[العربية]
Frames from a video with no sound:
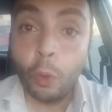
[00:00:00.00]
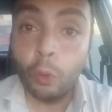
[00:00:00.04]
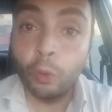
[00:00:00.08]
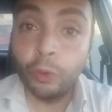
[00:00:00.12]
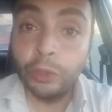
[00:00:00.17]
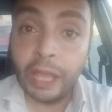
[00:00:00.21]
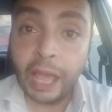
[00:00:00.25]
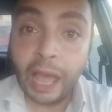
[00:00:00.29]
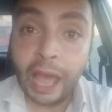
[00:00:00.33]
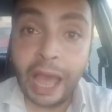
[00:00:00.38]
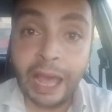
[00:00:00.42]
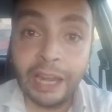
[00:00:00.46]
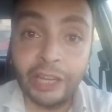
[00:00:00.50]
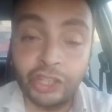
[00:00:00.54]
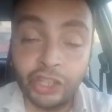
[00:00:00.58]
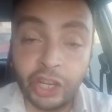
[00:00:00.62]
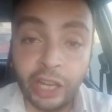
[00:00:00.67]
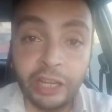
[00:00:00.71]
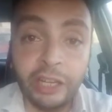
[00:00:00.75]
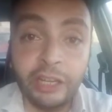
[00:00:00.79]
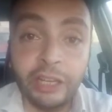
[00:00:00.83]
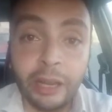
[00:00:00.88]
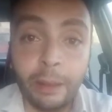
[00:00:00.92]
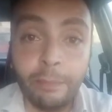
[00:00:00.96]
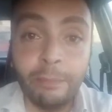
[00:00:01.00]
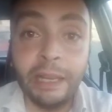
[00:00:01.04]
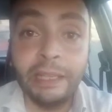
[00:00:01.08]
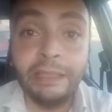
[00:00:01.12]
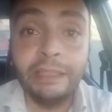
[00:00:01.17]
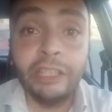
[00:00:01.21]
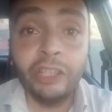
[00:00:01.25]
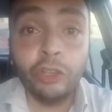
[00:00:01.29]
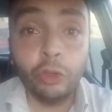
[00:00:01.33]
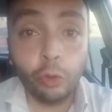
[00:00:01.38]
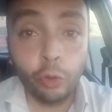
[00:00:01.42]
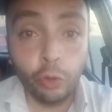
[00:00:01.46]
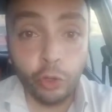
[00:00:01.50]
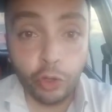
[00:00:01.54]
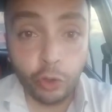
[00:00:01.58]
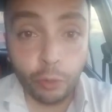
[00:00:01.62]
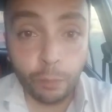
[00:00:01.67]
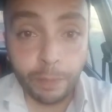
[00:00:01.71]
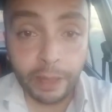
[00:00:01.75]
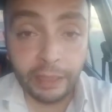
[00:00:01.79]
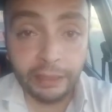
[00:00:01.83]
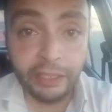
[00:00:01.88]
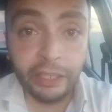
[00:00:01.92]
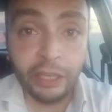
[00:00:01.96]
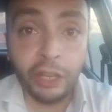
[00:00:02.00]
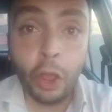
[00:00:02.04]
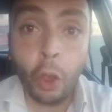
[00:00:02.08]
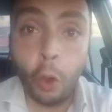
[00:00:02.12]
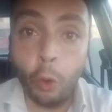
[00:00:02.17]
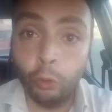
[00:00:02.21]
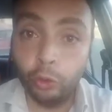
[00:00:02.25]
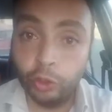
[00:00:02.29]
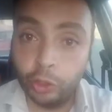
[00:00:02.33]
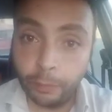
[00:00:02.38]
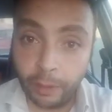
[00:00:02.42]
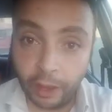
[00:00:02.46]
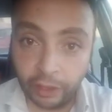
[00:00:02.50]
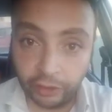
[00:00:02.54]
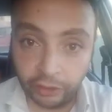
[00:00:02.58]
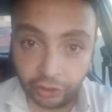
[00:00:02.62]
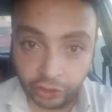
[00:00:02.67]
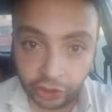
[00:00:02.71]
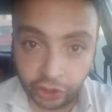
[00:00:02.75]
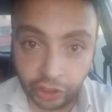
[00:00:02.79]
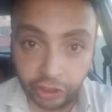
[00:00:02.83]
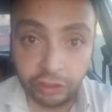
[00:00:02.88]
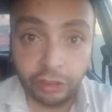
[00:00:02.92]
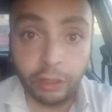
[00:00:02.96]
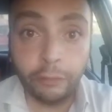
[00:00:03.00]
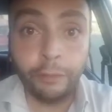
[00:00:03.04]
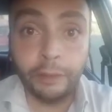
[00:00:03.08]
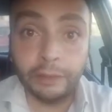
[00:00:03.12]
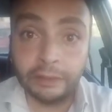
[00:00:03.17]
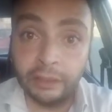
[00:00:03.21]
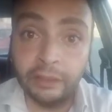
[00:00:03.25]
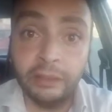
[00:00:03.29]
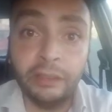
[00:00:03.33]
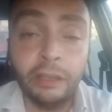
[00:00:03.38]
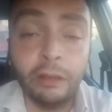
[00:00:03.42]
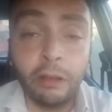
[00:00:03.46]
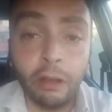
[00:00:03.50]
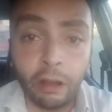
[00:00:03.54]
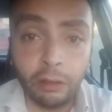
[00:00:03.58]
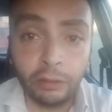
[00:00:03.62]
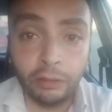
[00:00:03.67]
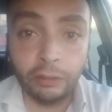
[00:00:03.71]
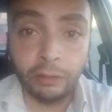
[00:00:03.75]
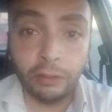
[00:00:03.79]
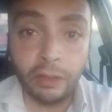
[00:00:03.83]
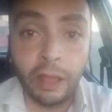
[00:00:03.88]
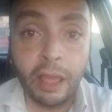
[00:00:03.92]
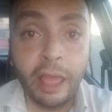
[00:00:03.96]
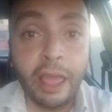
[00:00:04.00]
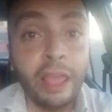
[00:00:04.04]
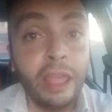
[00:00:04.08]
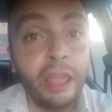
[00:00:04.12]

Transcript: وده علشان النملة تيجي كل يوم بدري وتبقى نشيطة فتنتج أكتر